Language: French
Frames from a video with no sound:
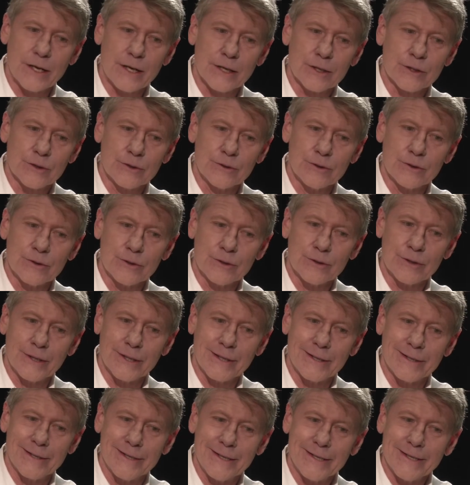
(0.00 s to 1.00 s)

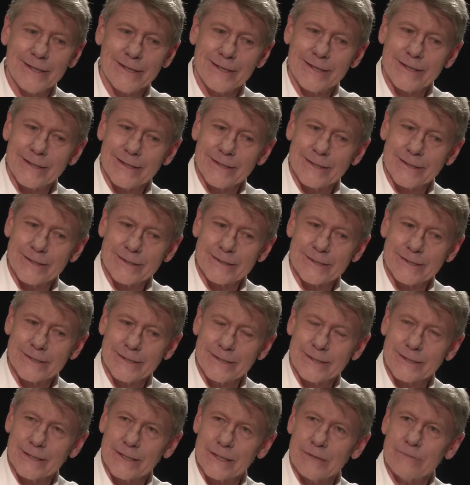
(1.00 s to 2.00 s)
quand
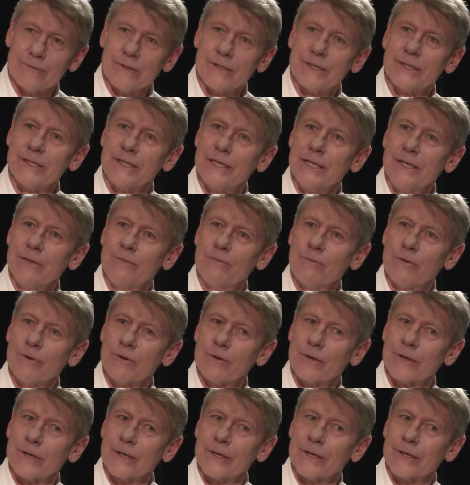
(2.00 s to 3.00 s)
c'était très difficile
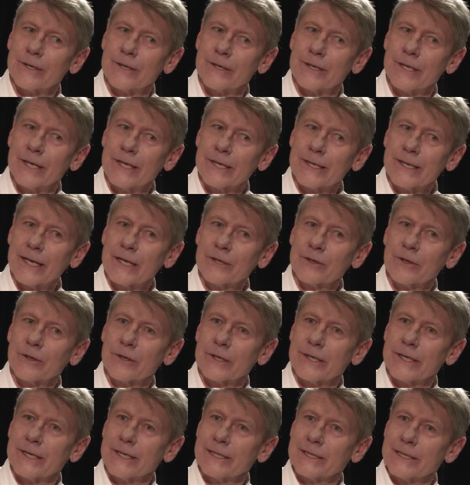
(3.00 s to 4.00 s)
pour quelqu'un
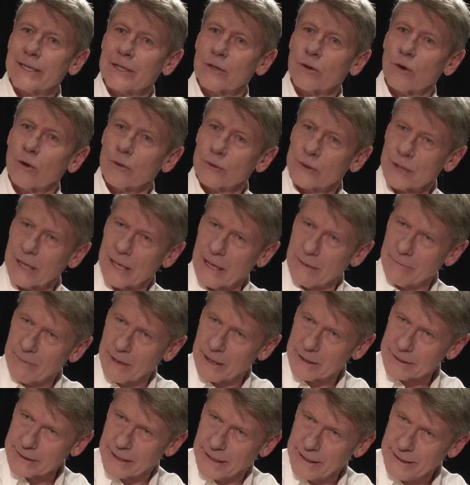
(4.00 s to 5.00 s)
qui était contre
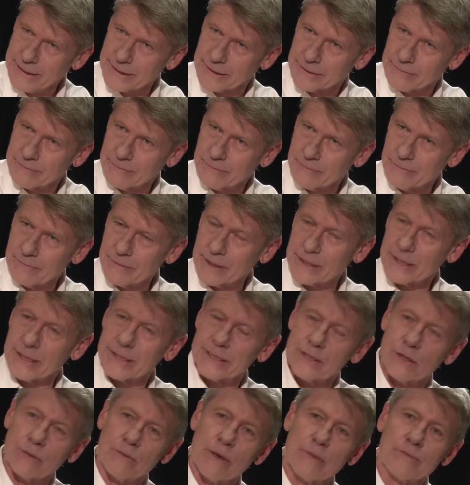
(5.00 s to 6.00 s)
l'apartheid, mais qui
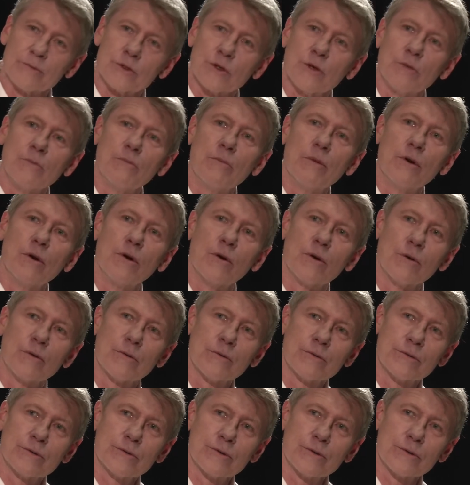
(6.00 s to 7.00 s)
était en même temps blond,
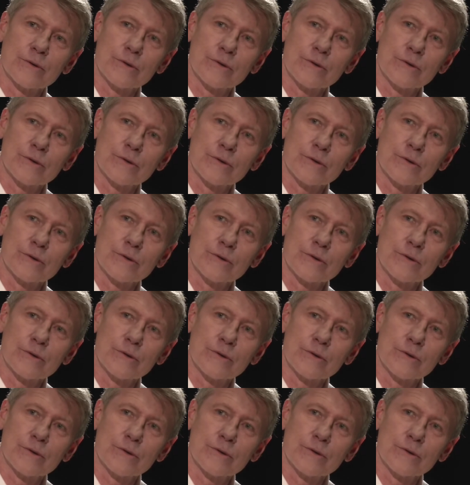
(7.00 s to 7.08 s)
donc